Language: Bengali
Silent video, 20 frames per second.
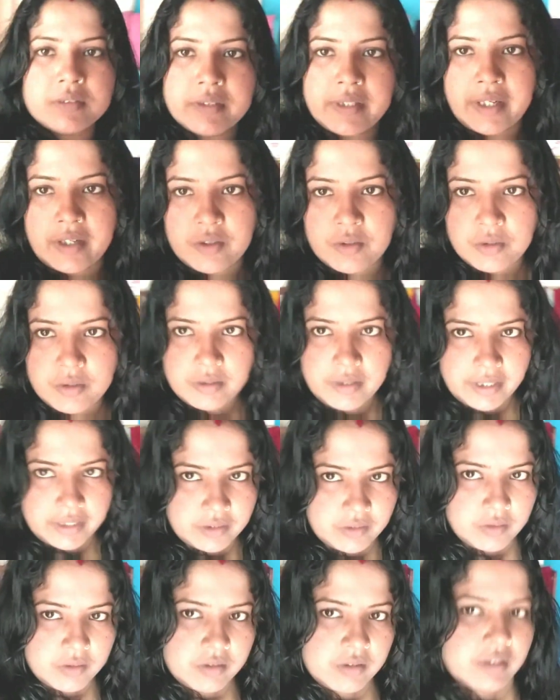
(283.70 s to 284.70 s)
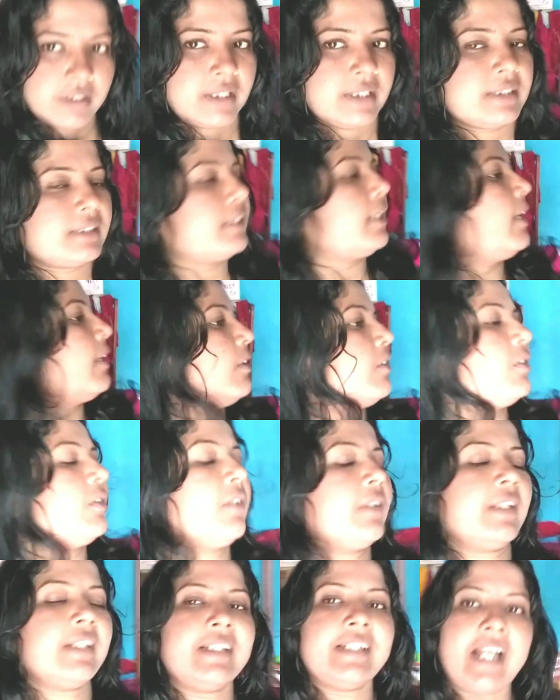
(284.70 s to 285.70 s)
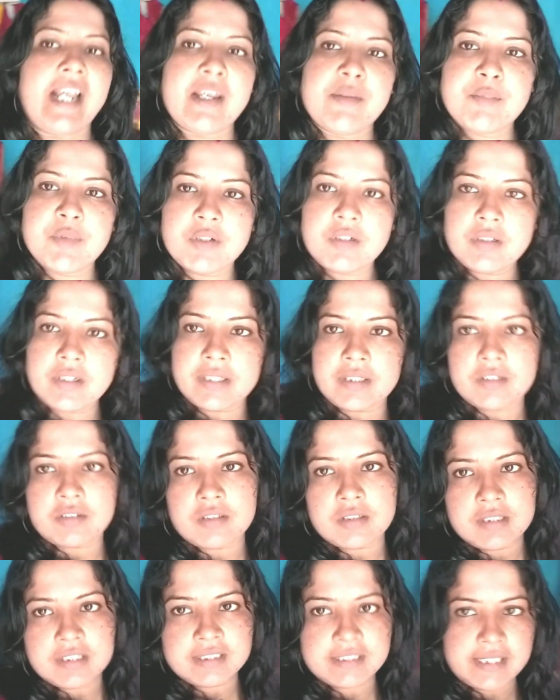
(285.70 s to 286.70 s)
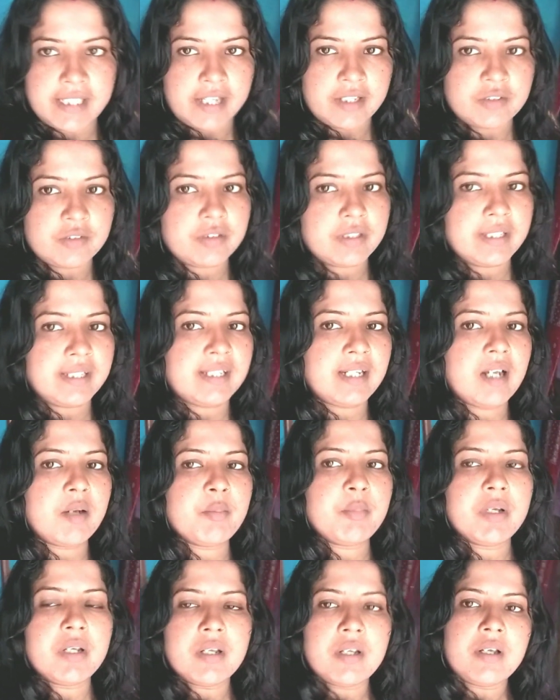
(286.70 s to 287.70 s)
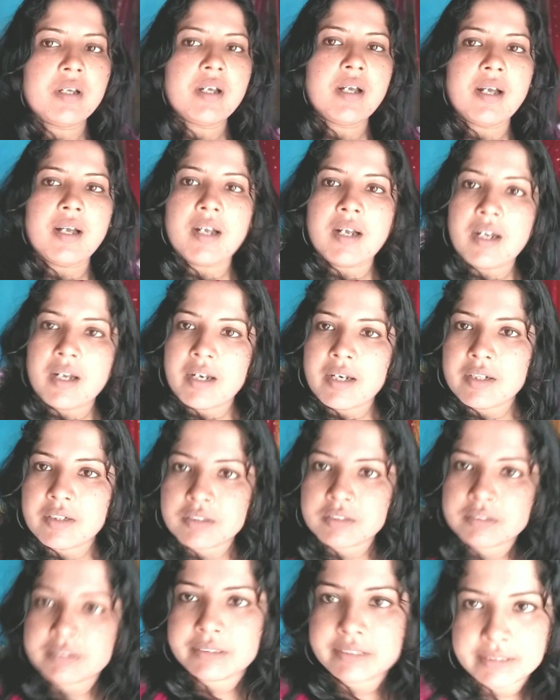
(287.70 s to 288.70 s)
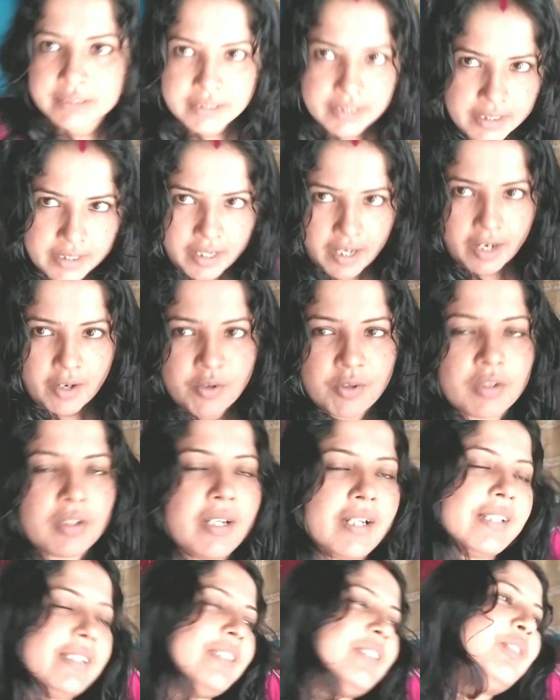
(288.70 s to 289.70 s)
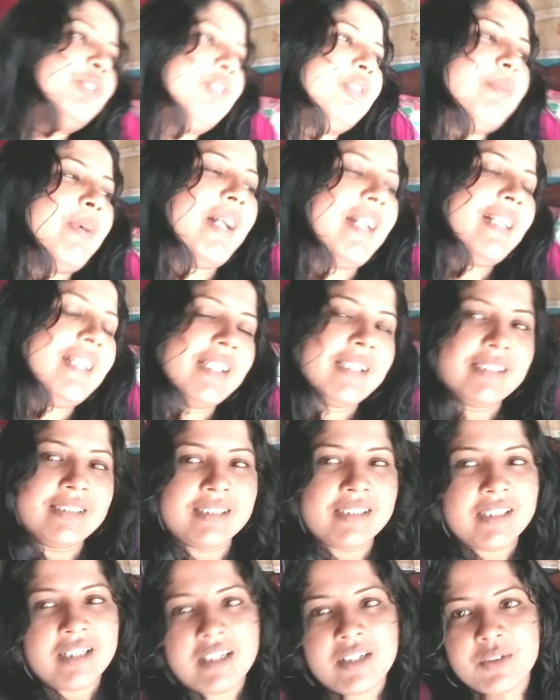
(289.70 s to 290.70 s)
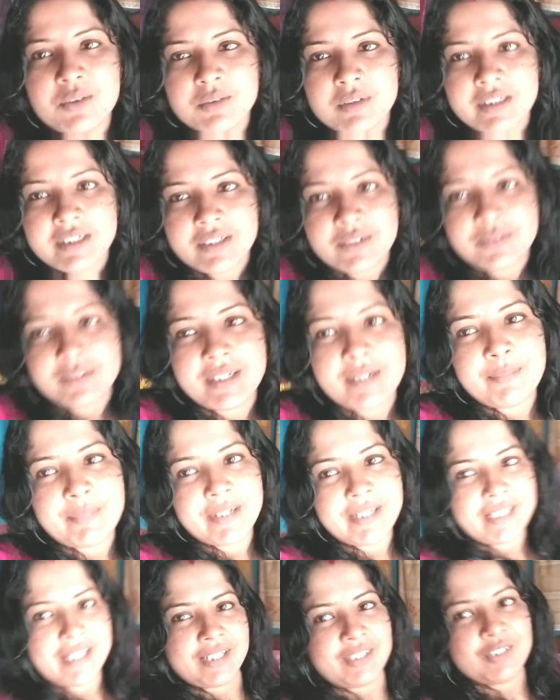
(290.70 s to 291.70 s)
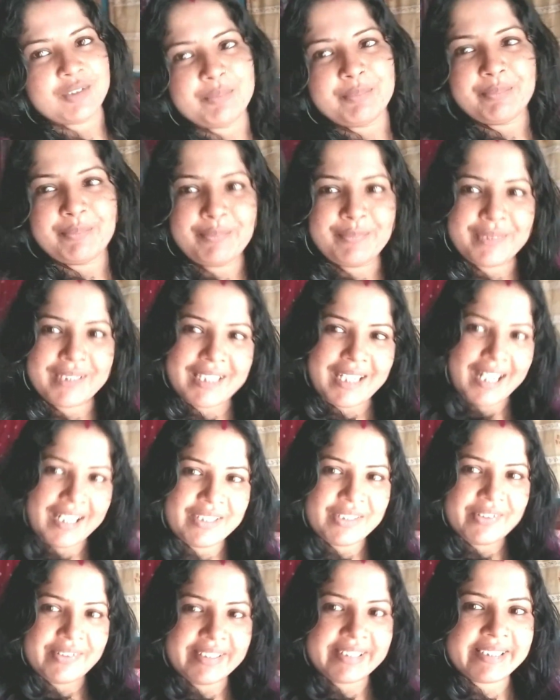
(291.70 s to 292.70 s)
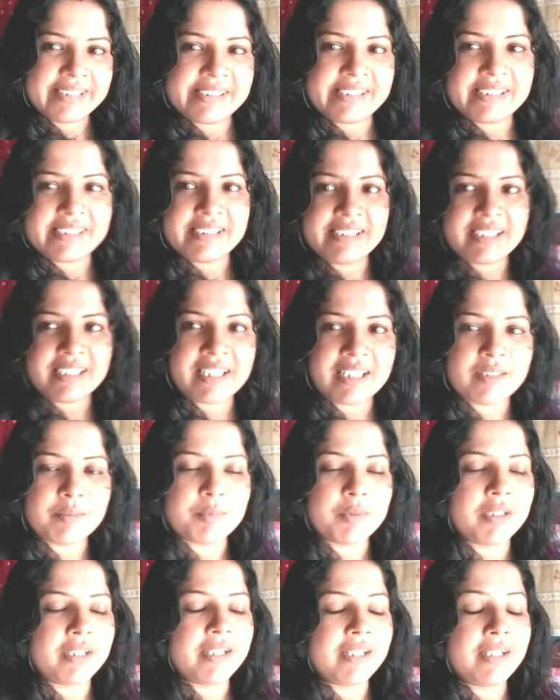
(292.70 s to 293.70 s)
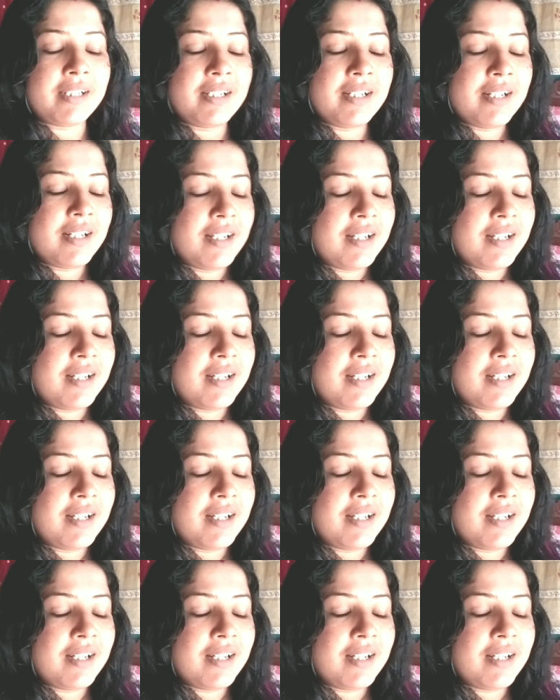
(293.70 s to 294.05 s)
তো দেখো এতক্ষণে স্নান করার টাইম হলো এতক্ষণে স্নান করে এলাম আর হচ্ছে এখন আর কিছুই ভাল লাগছে না রোদে রোদে মানে একদম ক্লান্ত হয়ে গেছি যেটাকে বলে